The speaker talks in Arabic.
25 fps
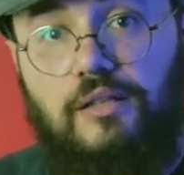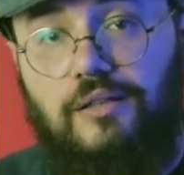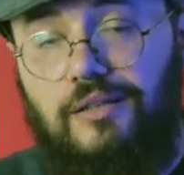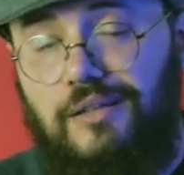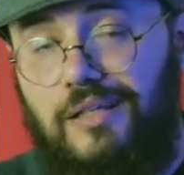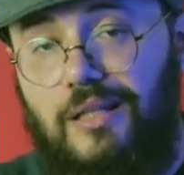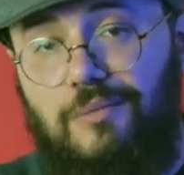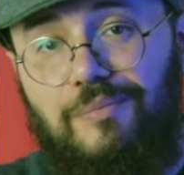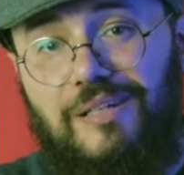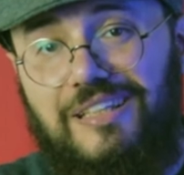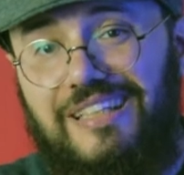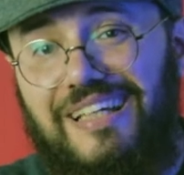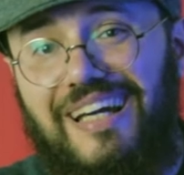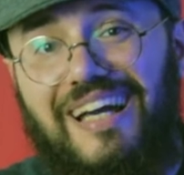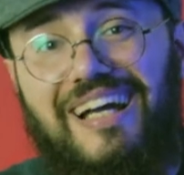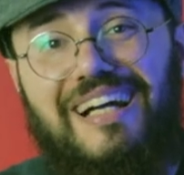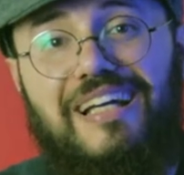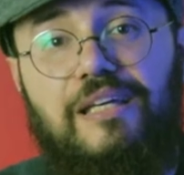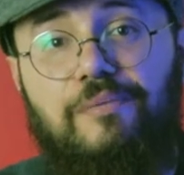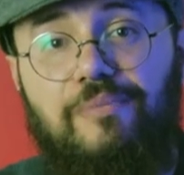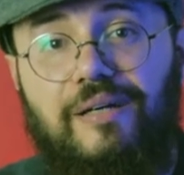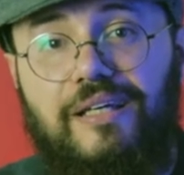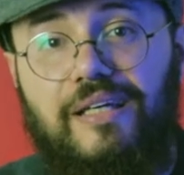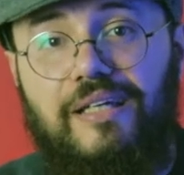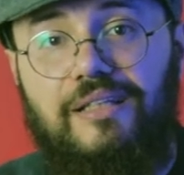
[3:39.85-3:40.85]
الكلمة دي
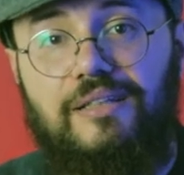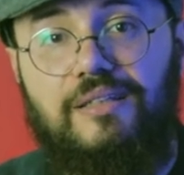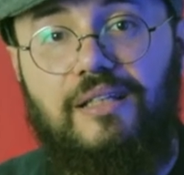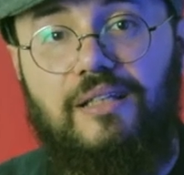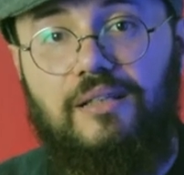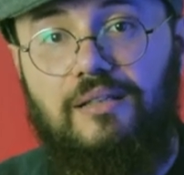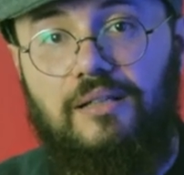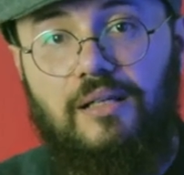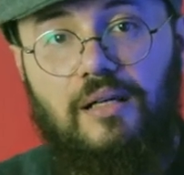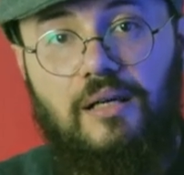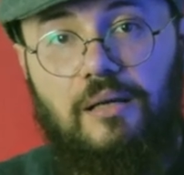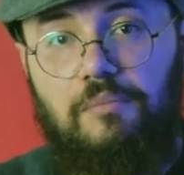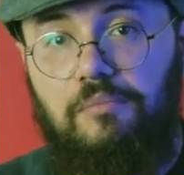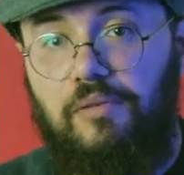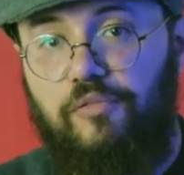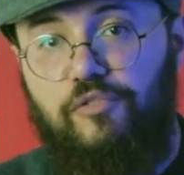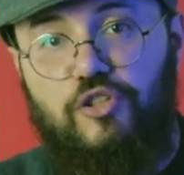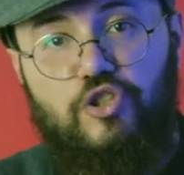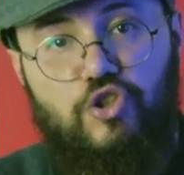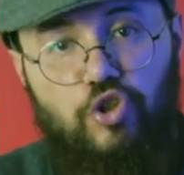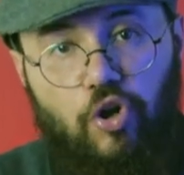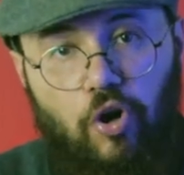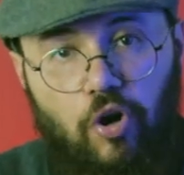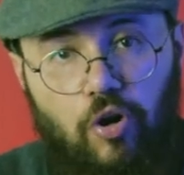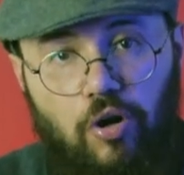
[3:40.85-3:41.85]
غريبة جدا
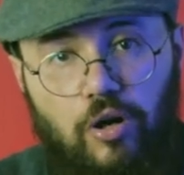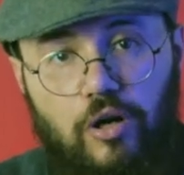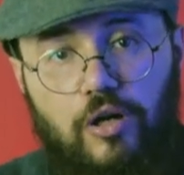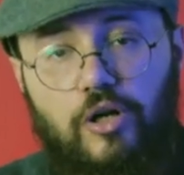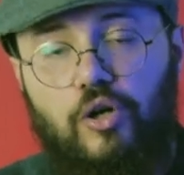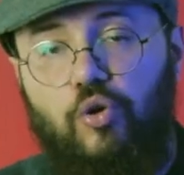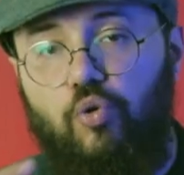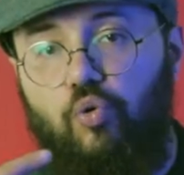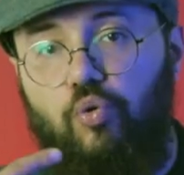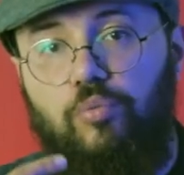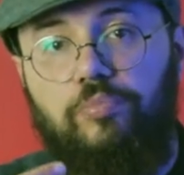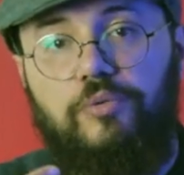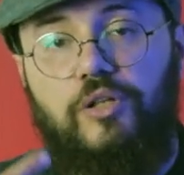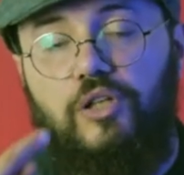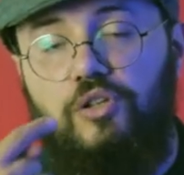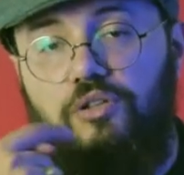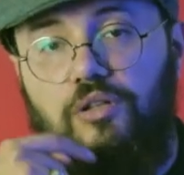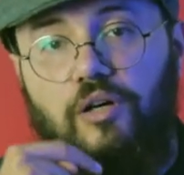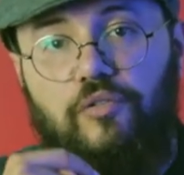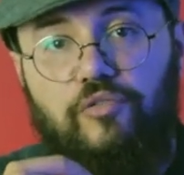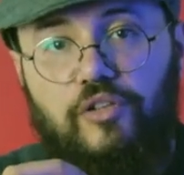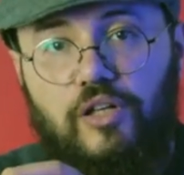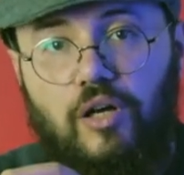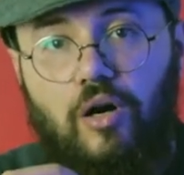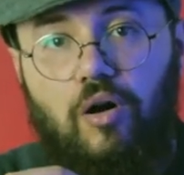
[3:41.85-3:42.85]
مفيش ار
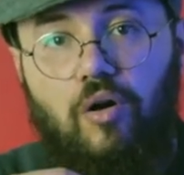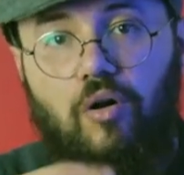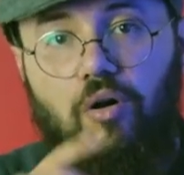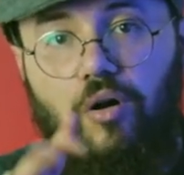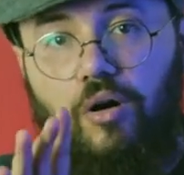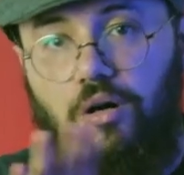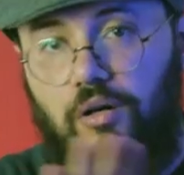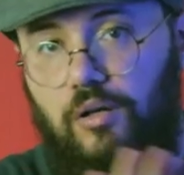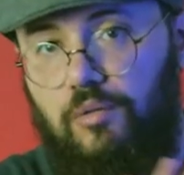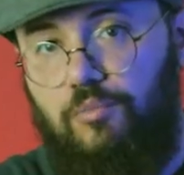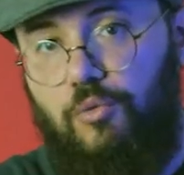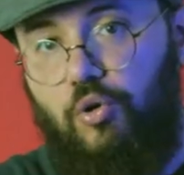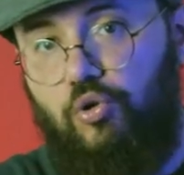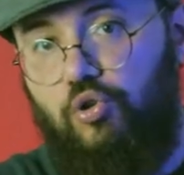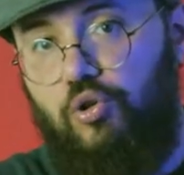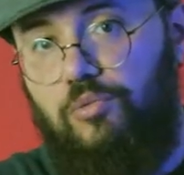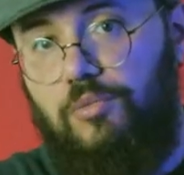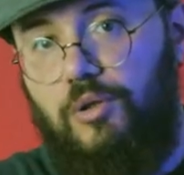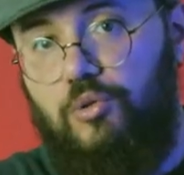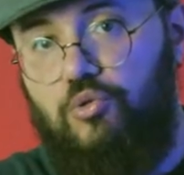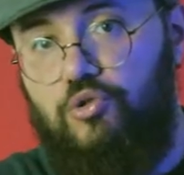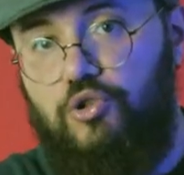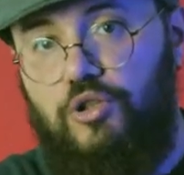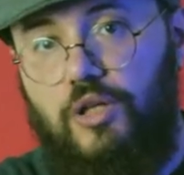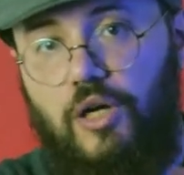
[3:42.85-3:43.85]
وبننطق فيها ار الموضوع
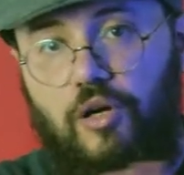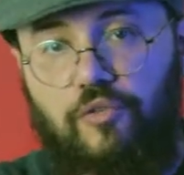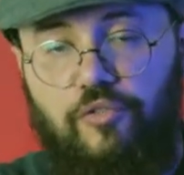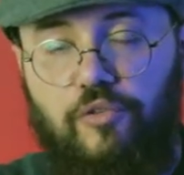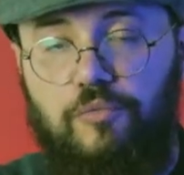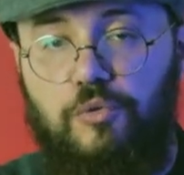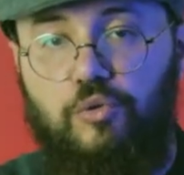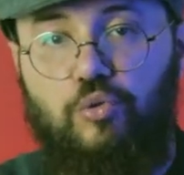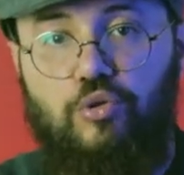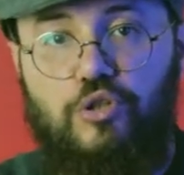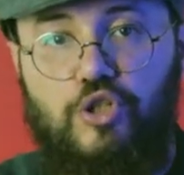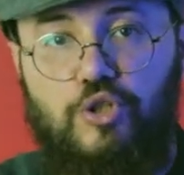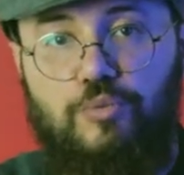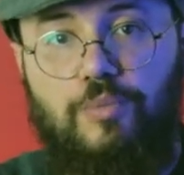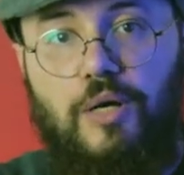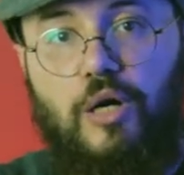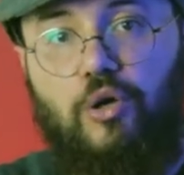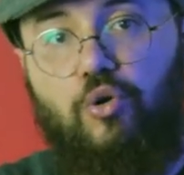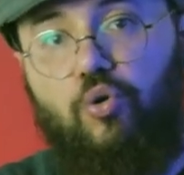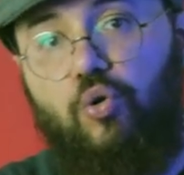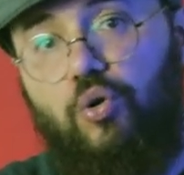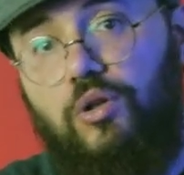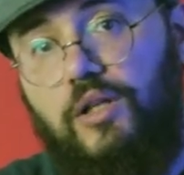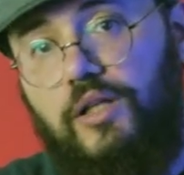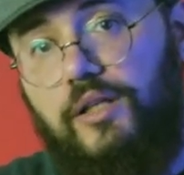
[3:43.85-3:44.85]
ملوش دعوه فما تقوليش بقى
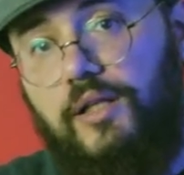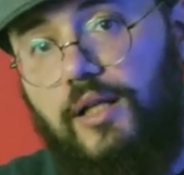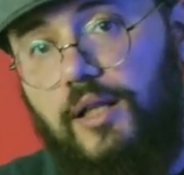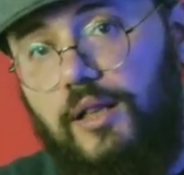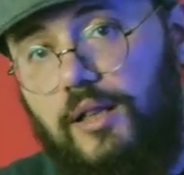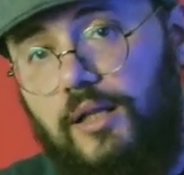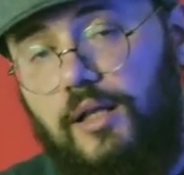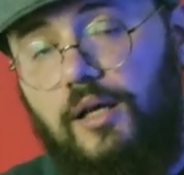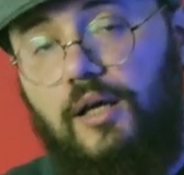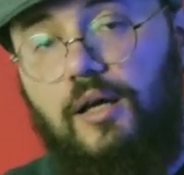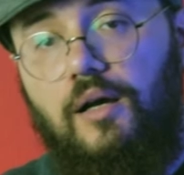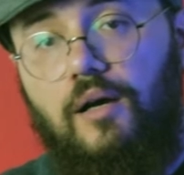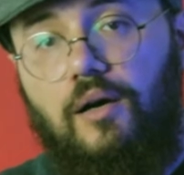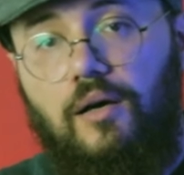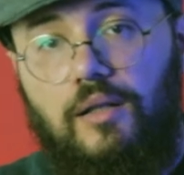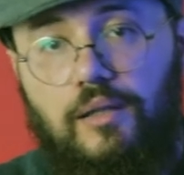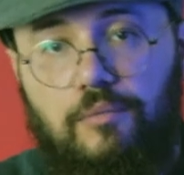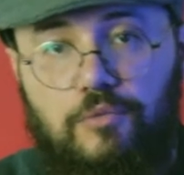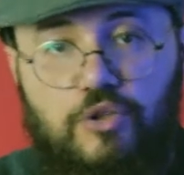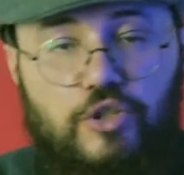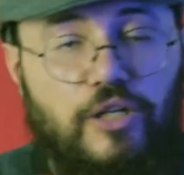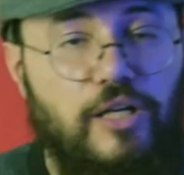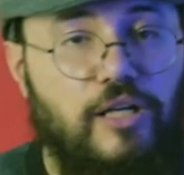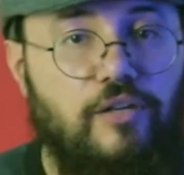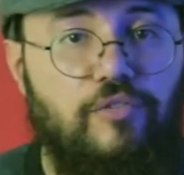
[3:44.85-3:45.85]
كولينال ولا
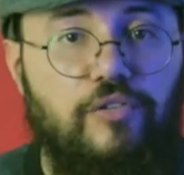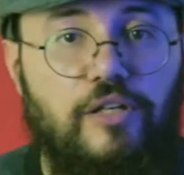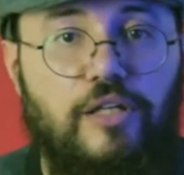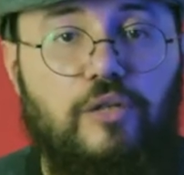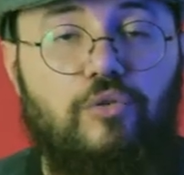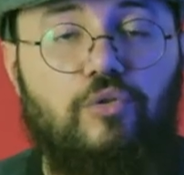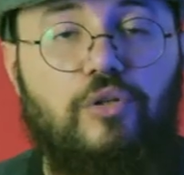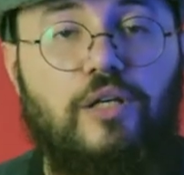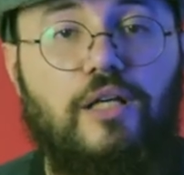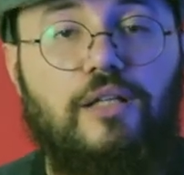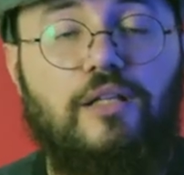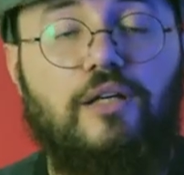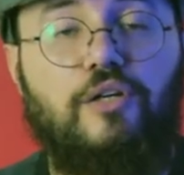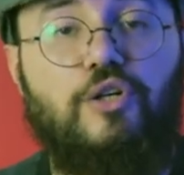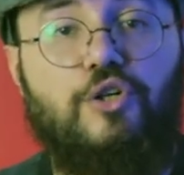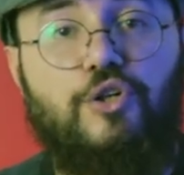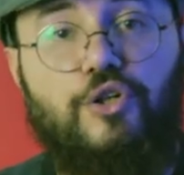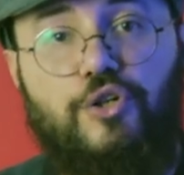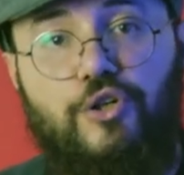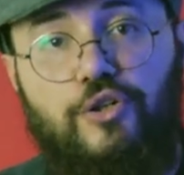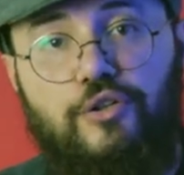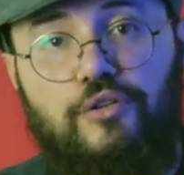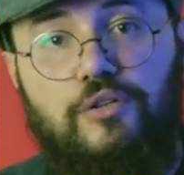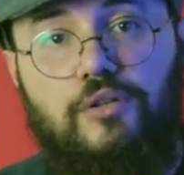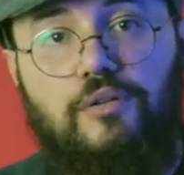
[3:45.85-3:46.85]
مش عارف ايه وكده
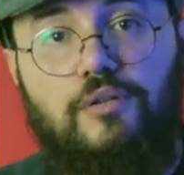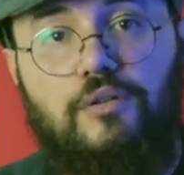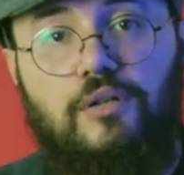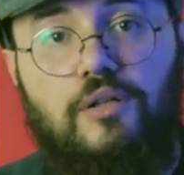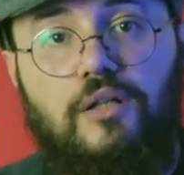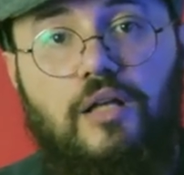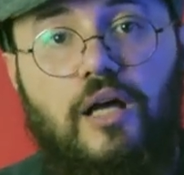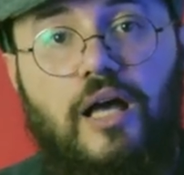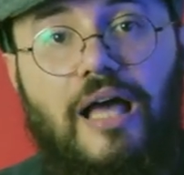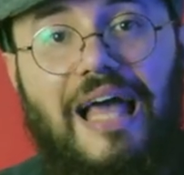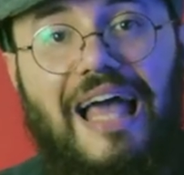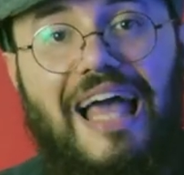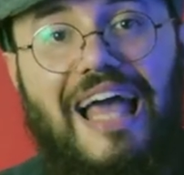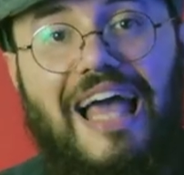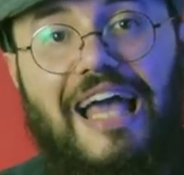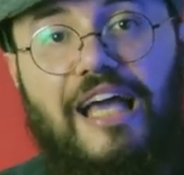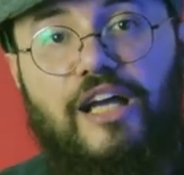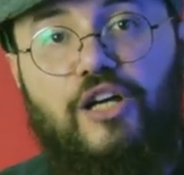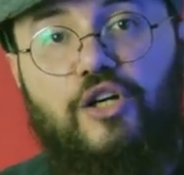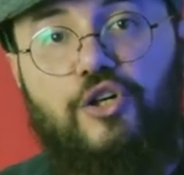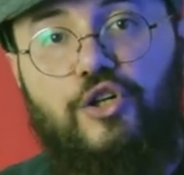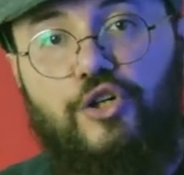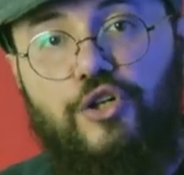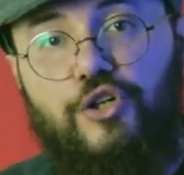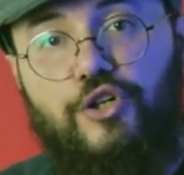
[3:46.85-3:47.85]
كيرنل
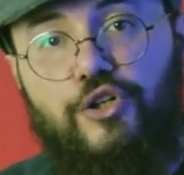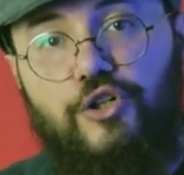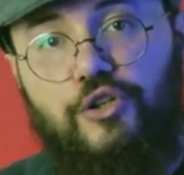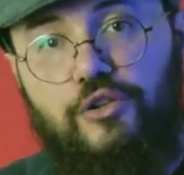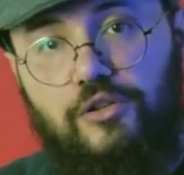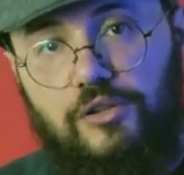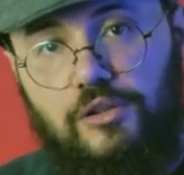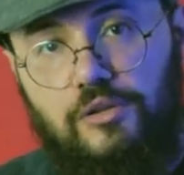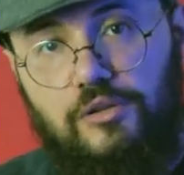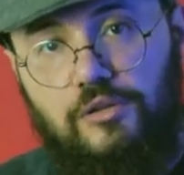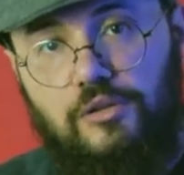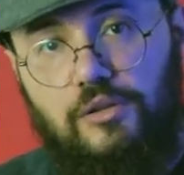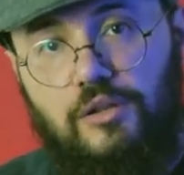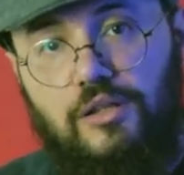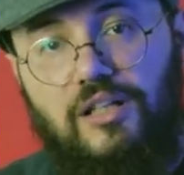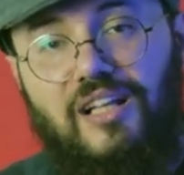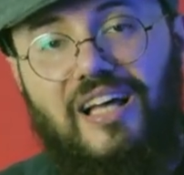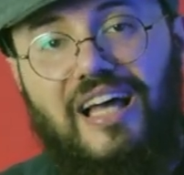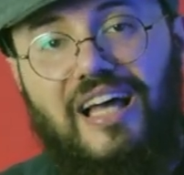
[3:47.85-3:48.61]
كيرنل